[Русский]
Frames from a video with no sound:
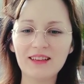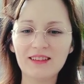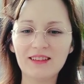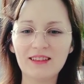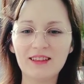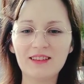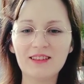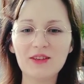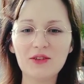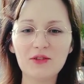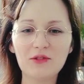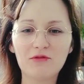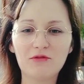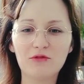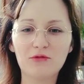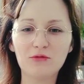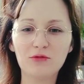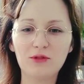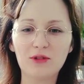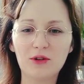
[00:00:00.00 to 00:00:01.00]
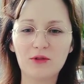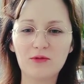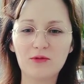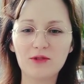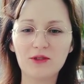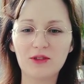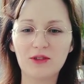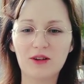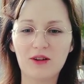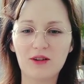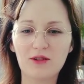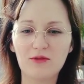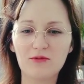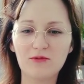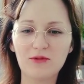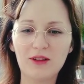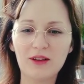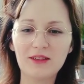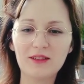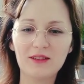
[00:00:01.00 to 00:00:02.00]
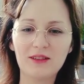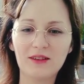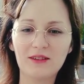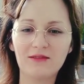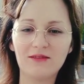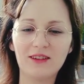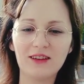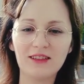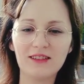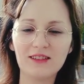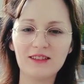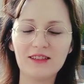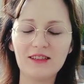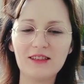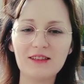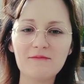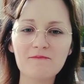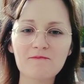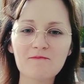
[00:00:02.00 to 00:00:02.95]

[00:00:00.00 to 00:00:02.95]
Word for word: Надеюсь, вкус такой же, как у нас в России.